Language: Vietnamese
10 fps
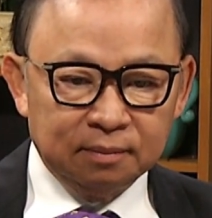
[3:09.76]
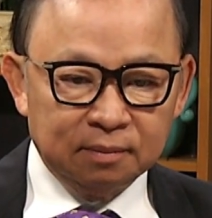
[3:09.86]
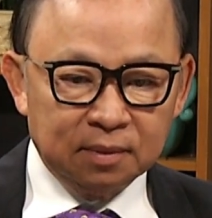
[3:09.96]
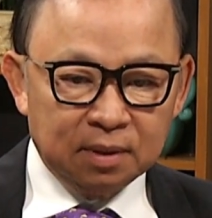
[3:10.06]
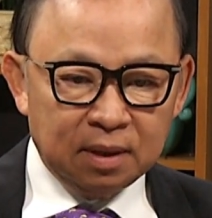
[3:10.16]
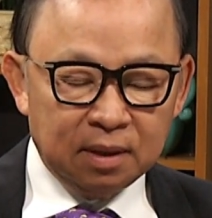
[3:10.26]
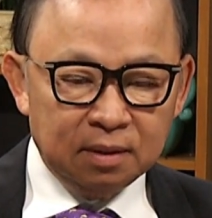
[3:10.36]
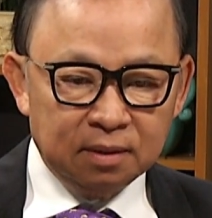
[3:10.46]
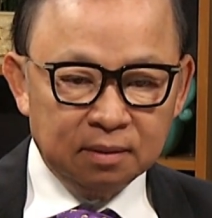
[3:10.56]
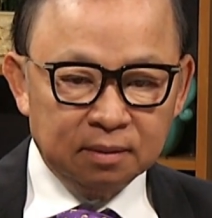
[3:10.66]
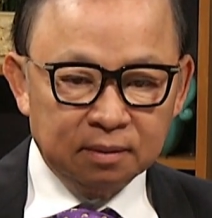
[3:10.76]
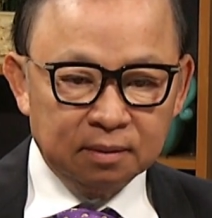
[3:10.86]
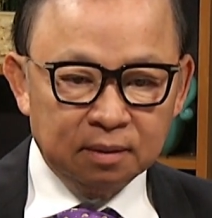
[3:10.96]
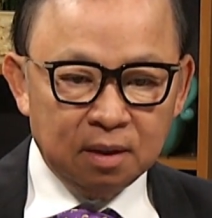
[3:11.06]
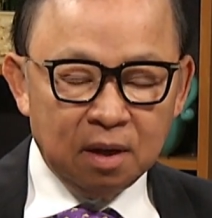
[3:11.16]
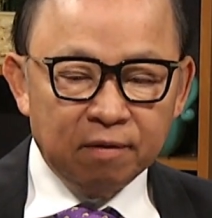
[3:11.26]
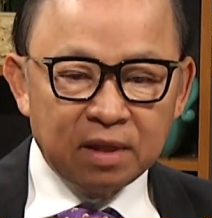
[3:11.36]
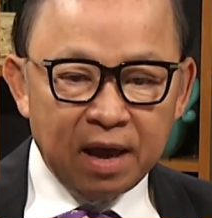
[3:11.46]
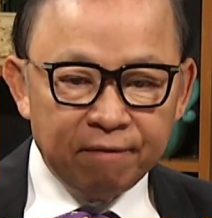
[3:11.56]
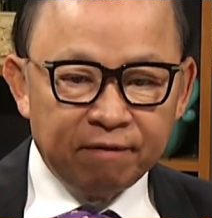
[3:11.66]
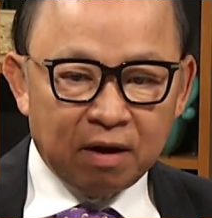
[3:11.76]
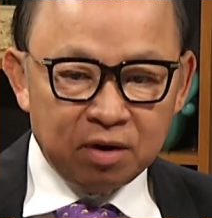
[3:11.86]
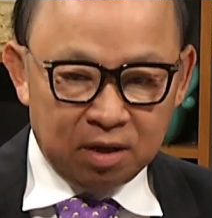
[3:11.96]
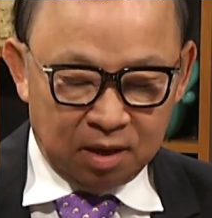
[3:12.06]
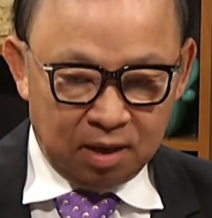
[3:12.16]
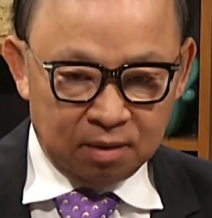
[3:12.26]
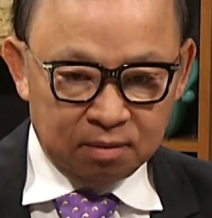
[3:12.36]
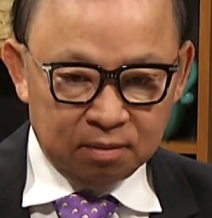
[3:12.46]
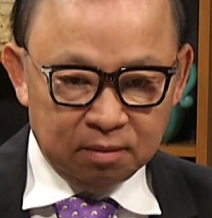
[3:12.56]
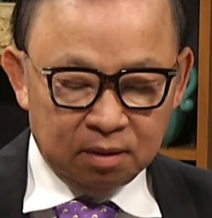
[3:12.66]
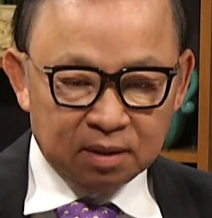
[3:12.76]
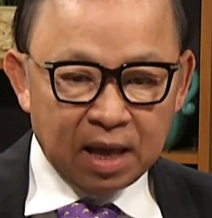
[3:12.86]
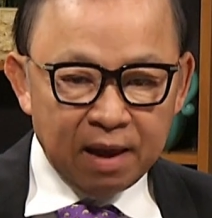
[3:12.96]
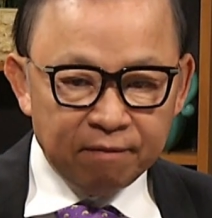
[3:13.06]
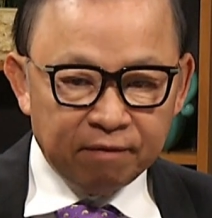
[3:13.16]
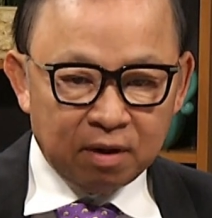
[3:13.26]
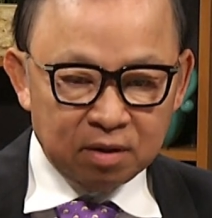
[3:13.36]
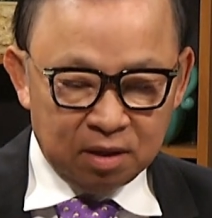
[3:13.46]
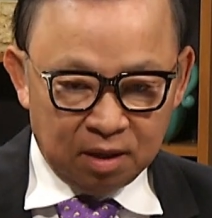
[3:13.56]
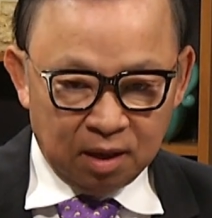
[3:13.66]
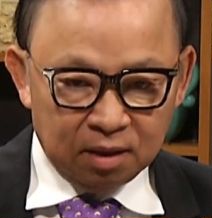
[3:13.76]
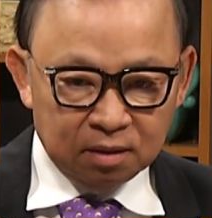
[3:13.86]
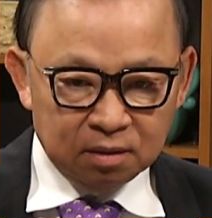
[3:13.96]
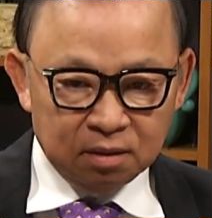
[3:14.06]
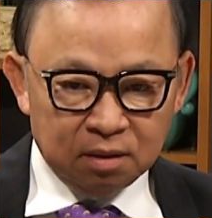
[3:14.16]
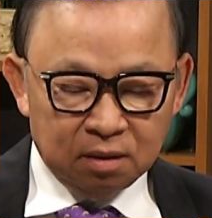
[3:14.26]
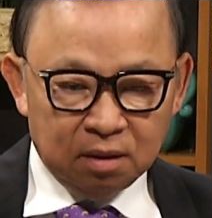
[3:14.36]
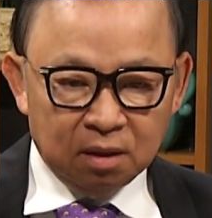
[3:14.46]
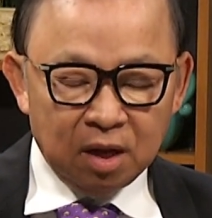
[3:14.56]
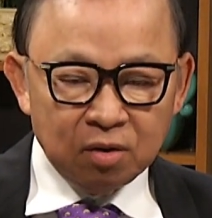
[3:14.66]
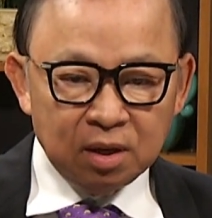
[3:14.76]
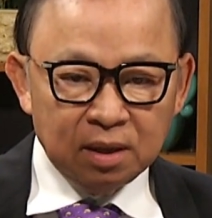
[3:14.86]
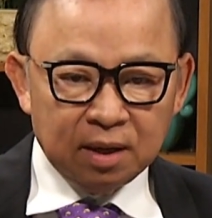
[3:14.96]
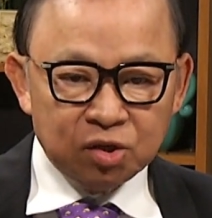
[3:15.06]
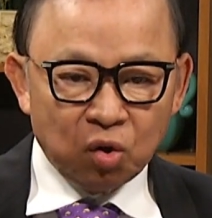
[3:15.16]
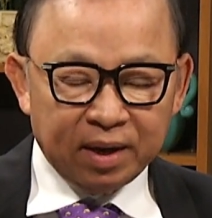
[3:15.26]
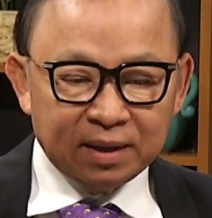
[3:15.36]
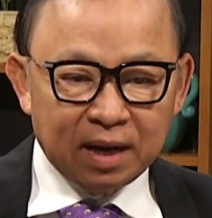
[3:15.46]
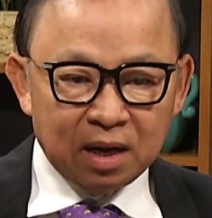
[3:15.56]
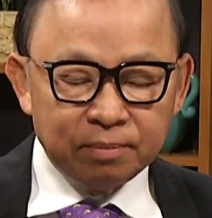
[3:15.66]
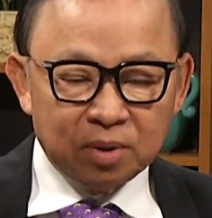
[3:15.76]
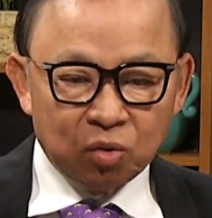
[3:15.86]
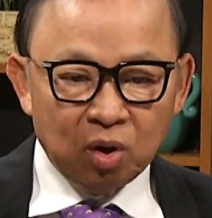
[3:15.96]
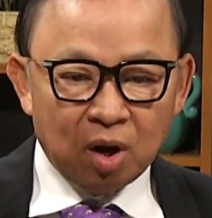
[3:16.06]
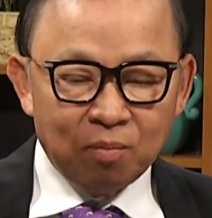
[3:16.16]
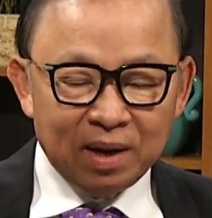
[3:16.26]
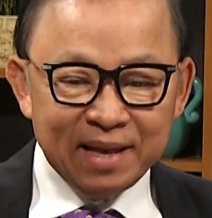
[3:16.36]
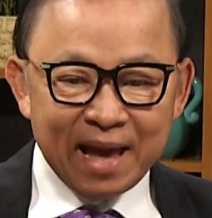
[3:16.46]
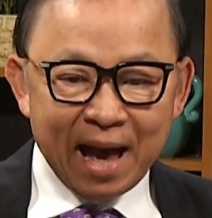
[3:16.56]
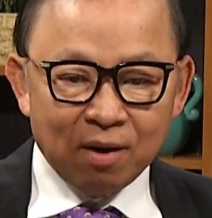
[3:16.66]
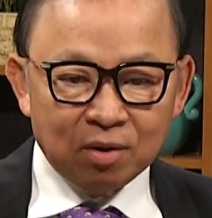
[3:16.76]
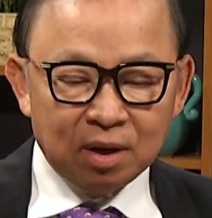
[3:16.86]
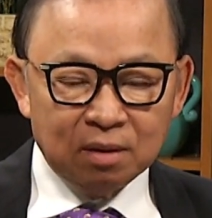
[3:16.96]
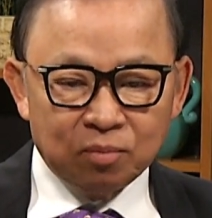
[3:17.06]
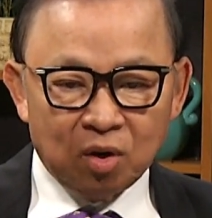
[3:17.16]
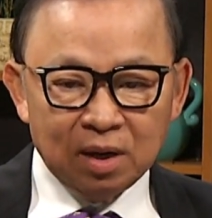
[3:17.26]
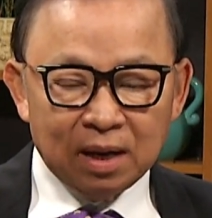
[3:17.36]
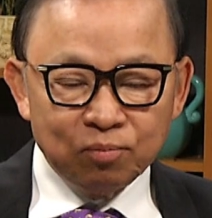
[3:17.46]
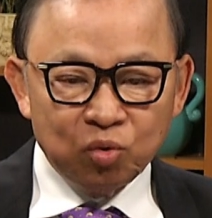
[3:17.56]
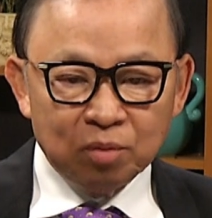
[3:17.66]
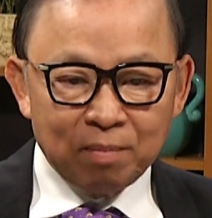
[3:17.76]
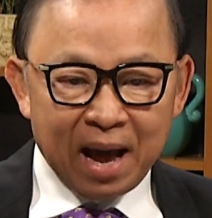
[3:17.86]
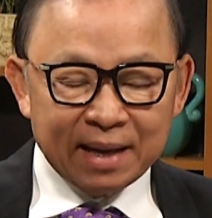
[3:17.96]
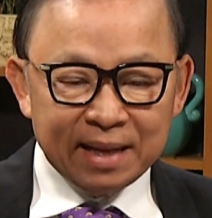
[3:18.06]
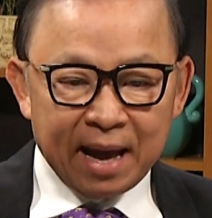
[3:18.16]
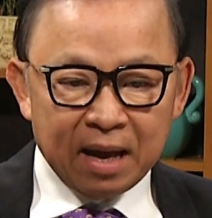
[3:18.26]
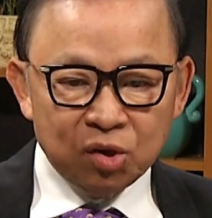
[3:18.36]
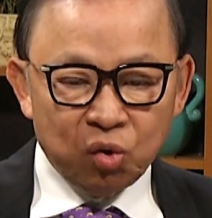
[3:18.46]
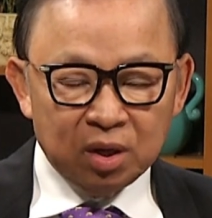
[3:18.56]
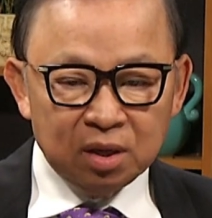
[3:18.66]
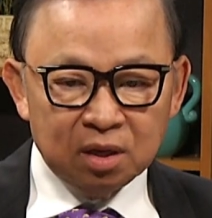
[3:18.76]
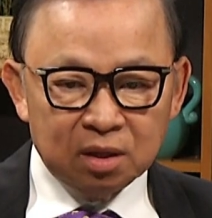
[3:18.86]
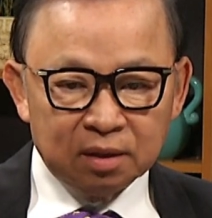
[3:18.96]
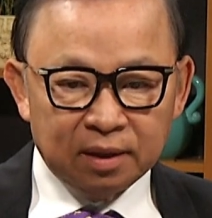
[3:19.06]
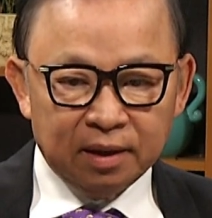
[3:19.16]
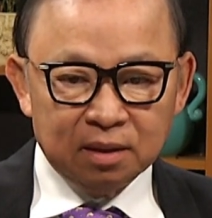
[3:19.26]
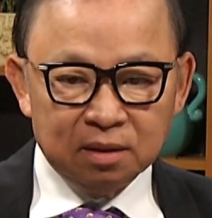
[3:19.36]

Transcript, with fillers: Ok. Thêm vào nữa, thêm vào nữa. Nếu đứng là joint tenant mà rủi không lấy nhau á, mỗi lần muốn bán nhà hay chuyển nhượng đó,